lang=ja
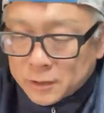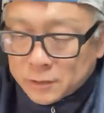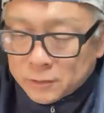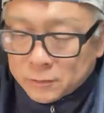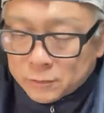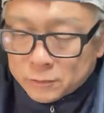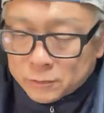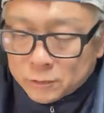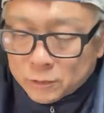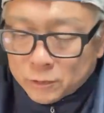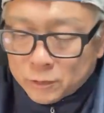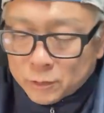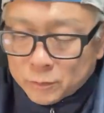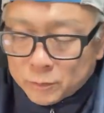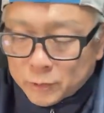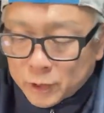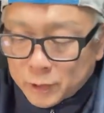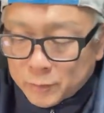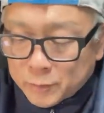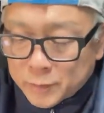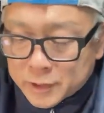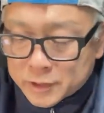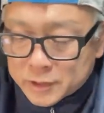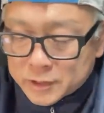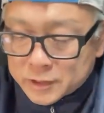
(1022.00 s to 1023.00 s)
ると思
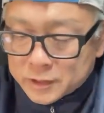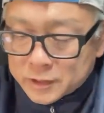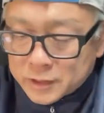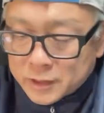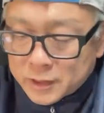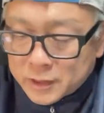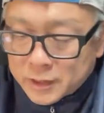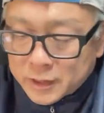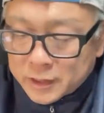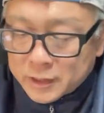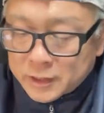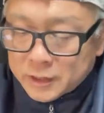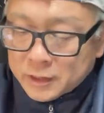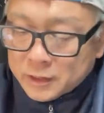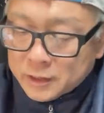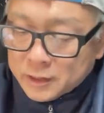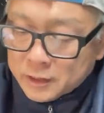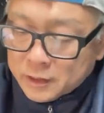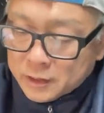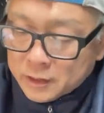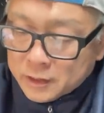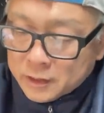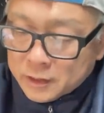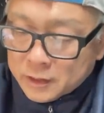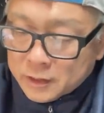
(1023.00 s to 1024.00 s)
いますはい
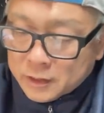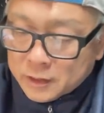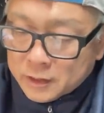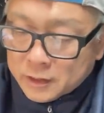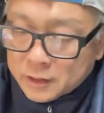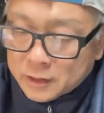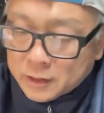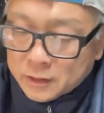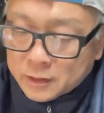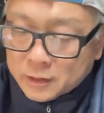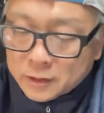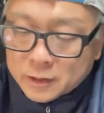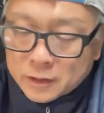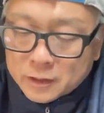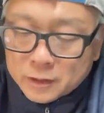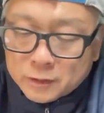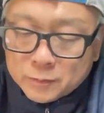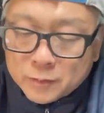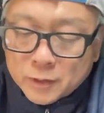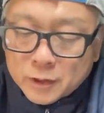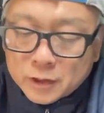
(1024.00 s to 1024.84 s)
えー、